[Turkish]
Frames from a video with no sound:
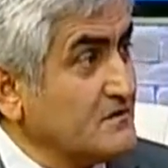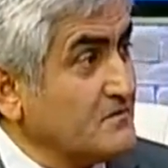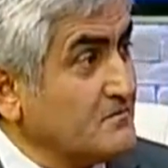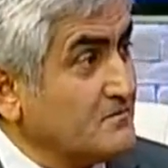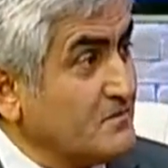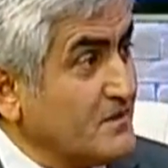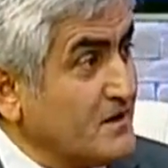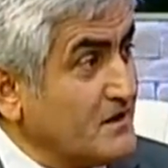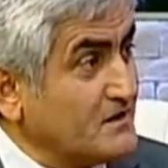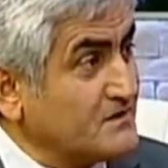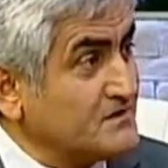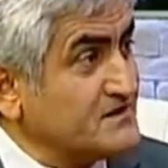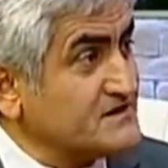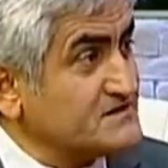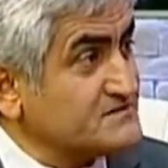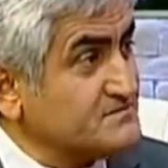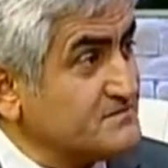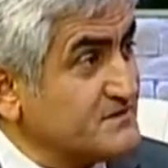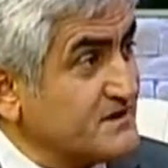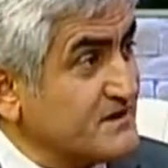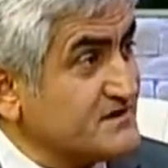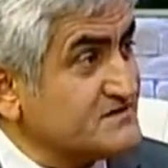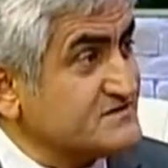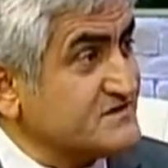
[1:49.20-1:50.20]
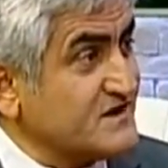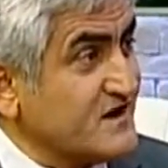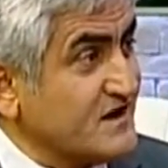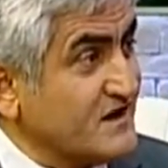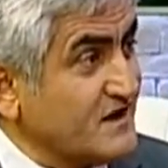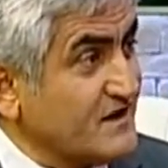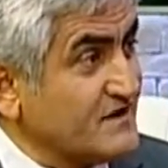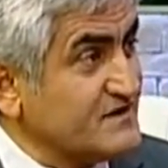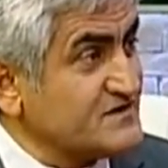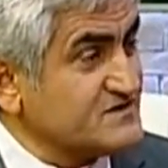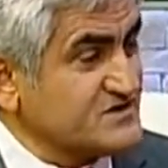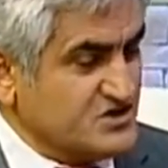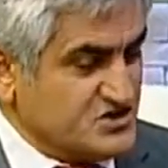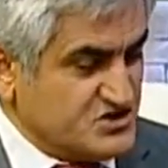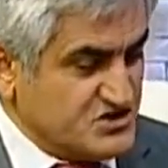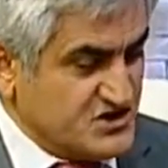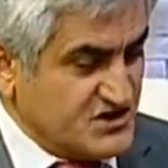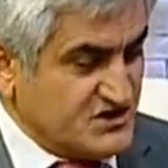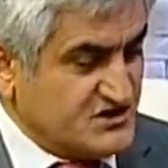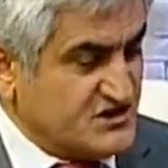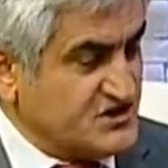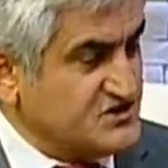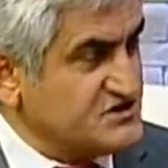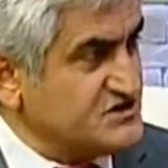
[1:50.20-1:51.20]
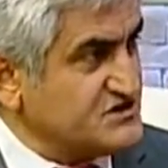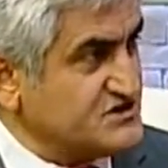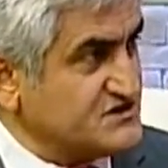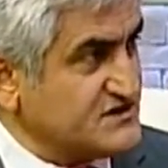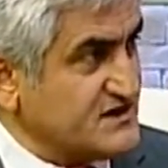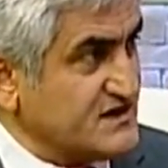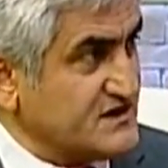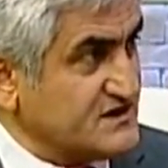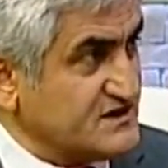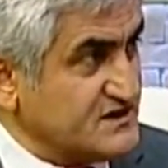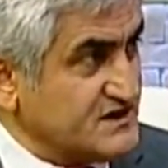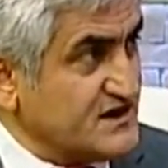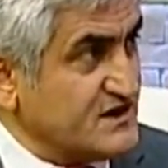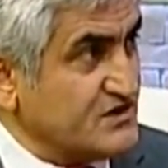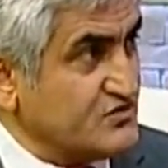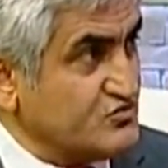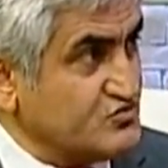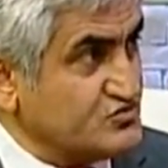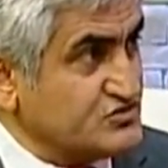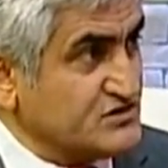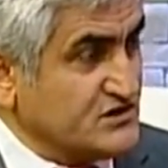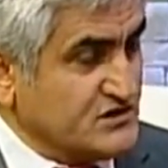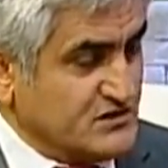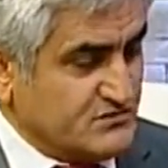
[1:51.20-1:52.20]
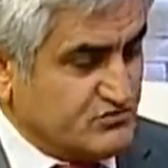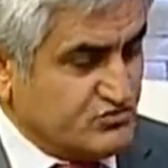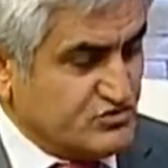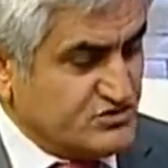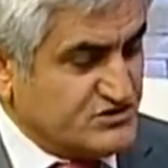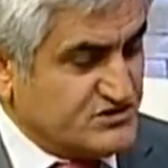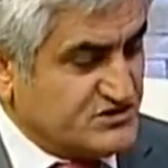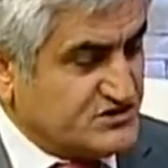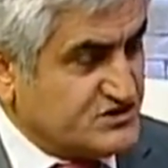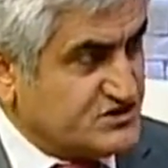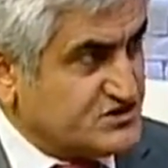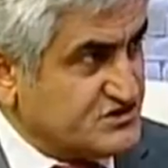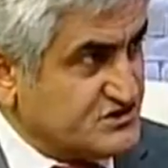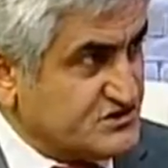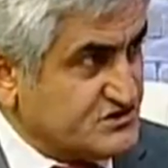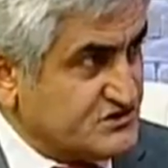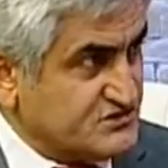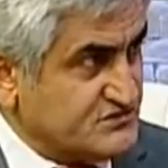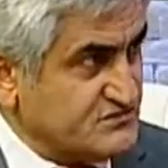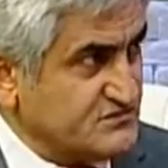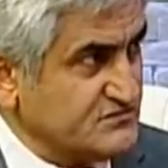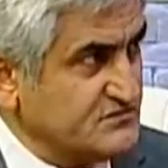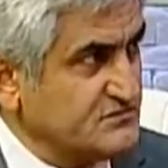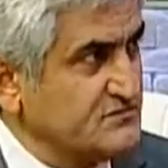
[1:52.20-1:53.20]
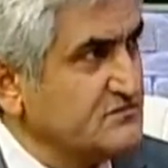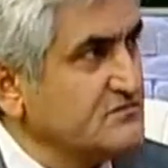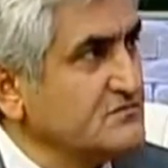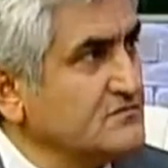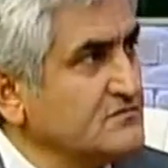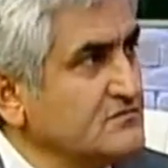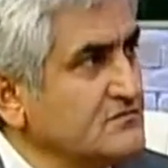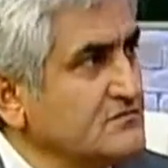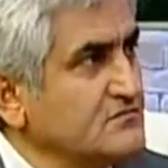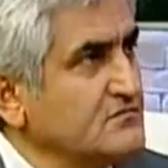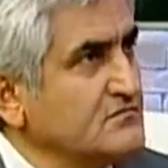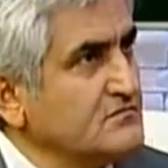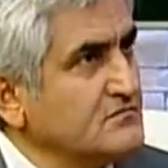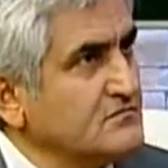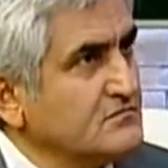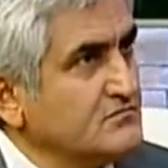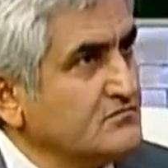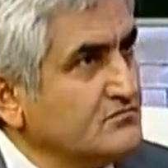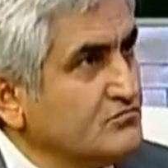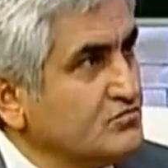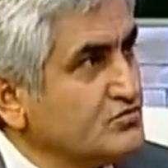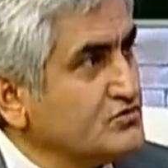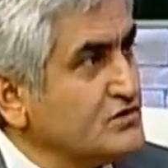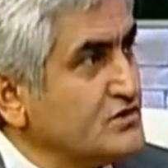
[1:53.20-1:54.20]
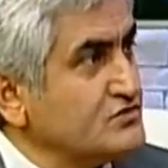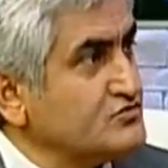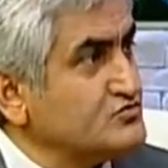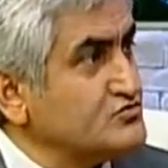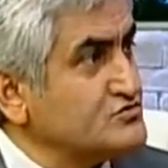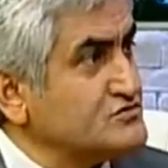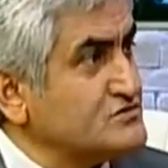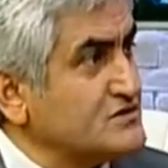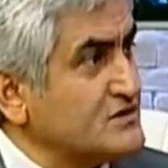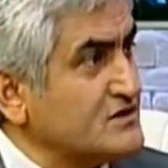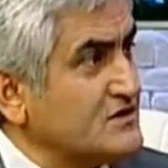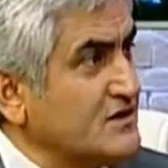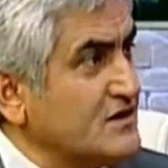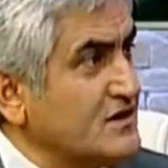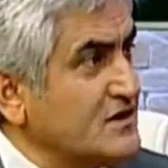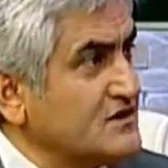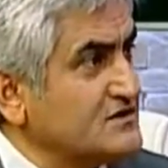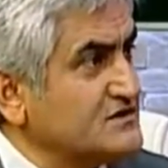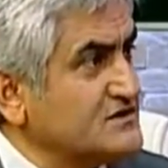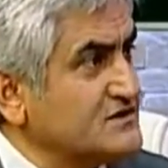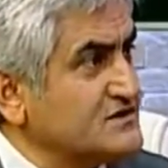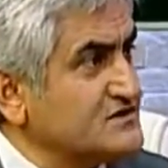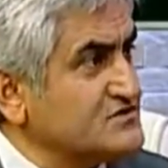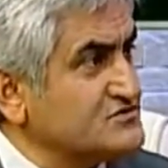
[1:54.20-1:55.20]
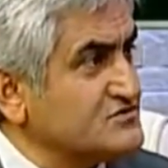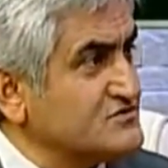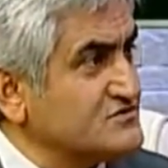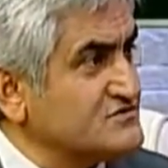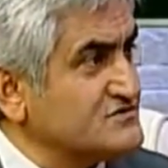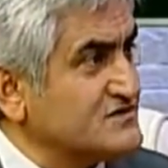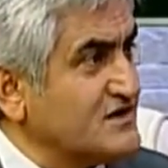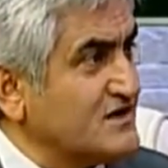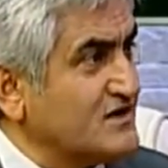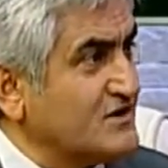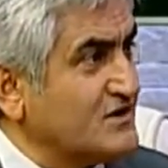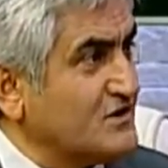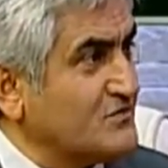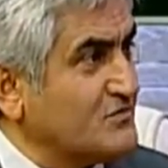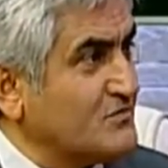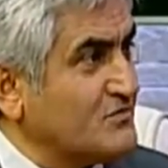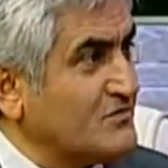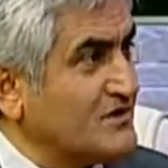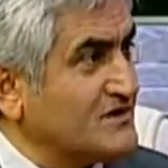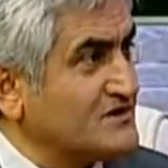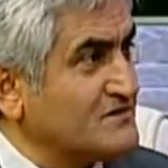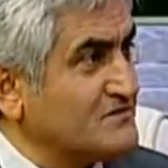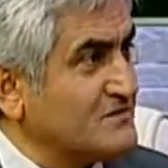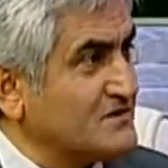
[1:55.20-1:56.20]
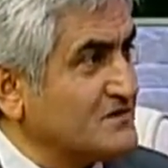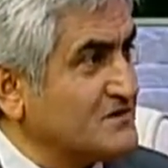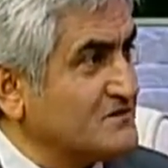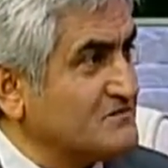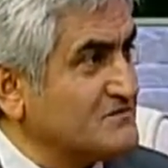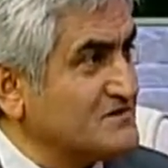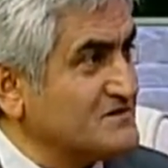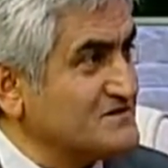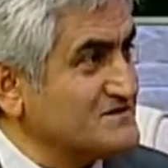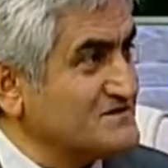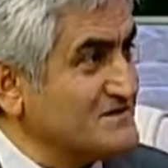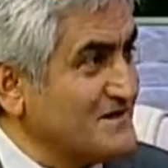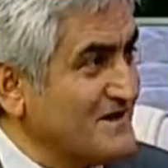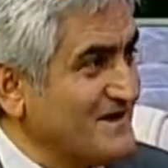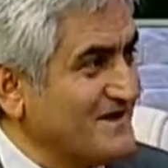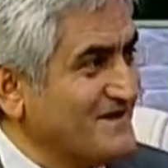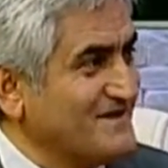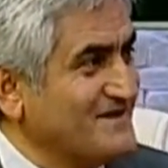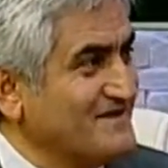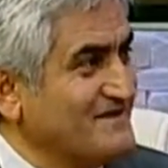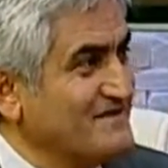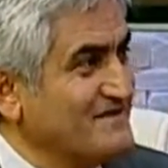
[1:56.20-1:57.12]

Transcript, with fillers: Pankreas biraz yağlanırsa, sertleşirse diğer hücreler bunu sıkıştırır. Bu da küser. Artık insülin salgılamıyorum. Hadi bakayım der.